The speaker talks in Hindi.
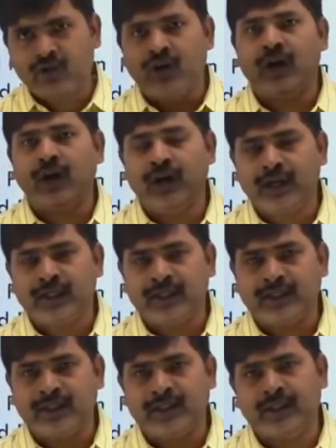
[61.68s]
को हल कर
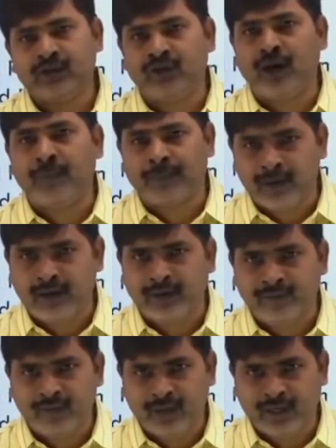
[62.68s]
देते थे तो आपका
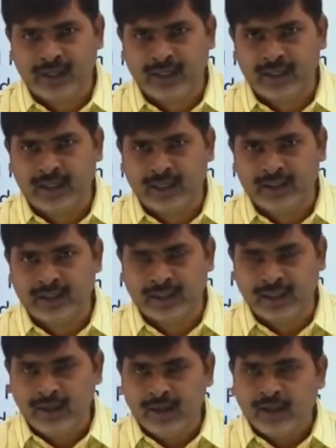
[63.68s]
आंसर निकल जाता था
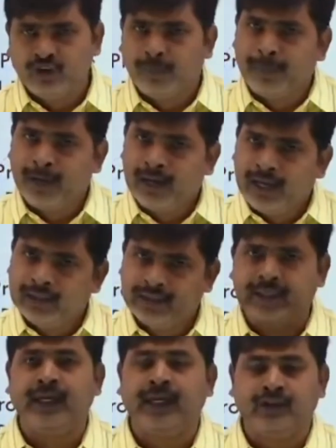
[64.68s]
तो पहला
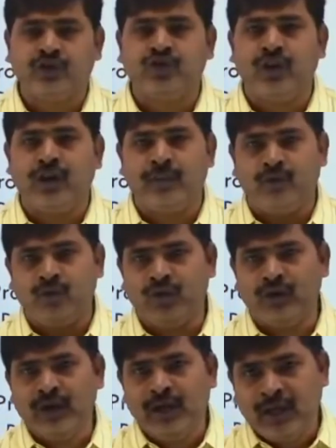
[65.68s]
तरीका तो जो हम
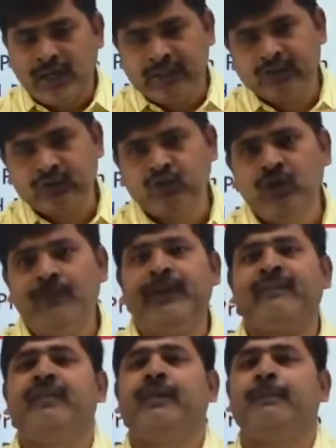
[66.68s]
लोग स्कूल
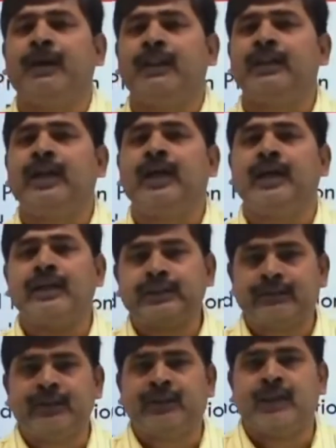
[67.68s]
बेस से पढ़ते आ रहे हैं
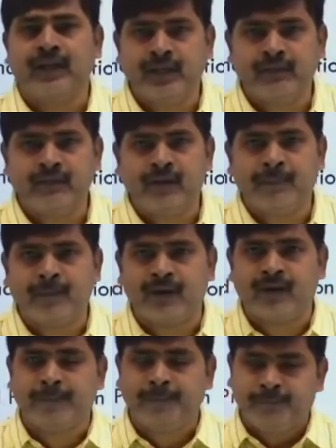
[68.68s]
समीकरण डेवलप
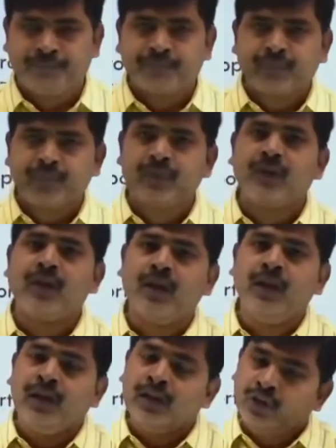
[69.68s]
करना
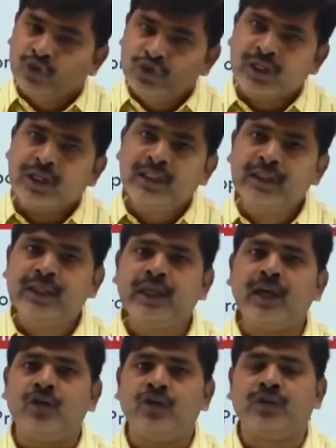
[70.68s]
दूसरा तरीका
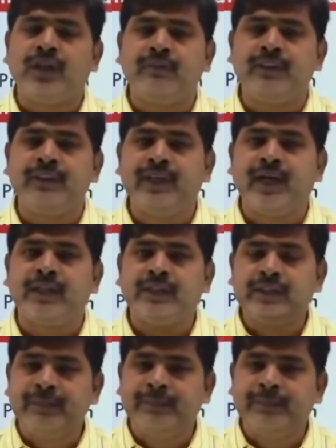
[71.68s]
होता है विद्यार्थी जी